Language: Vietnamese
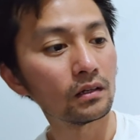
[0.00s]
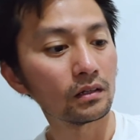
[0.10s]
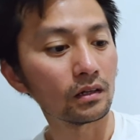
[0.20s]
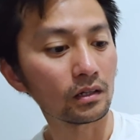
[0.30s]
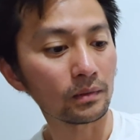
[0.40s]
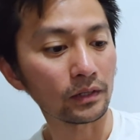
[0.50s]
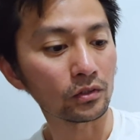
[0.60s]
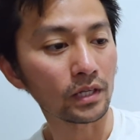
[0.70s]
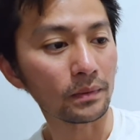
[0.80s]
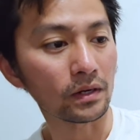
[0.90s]
Đó, các bạn vô
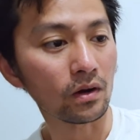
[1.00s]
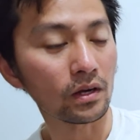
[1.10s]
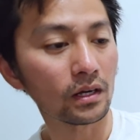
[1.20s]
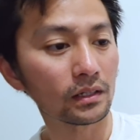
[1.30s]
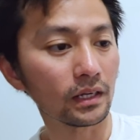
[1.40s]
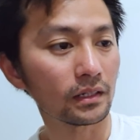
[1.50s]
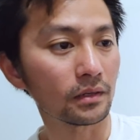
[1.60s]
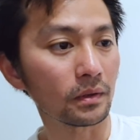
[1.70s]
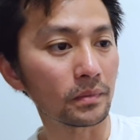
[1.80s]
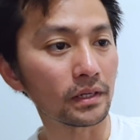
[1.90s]
đây bạn coi hết nha để
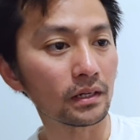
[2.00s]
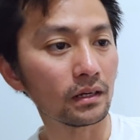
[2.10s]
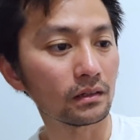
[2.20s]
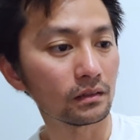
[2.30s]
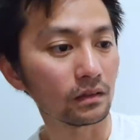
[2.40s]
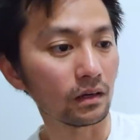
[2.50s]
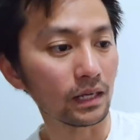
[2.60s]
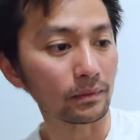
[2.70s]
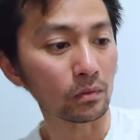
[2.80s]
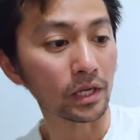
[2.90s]
bạn biết ha. Đó, làm
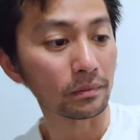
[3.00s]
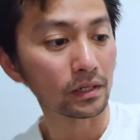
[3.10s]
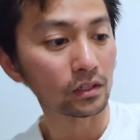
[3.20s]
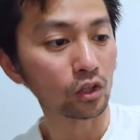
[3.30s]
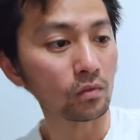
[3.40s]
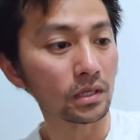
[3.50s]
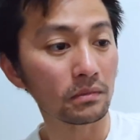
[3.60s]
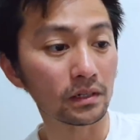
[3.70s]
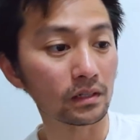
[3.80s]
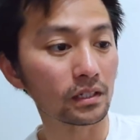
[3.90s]
nông nghiệp rất là tốt nha, mình
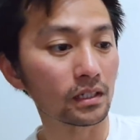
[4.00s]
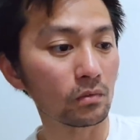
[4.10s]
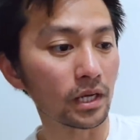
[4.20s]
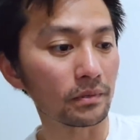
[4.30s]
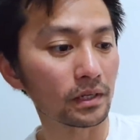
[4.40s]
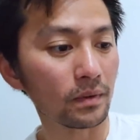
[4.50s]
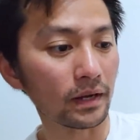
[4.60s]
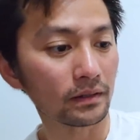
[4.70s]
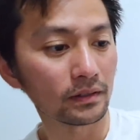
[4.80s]
rất là thích nông nghiệp nha các bạn.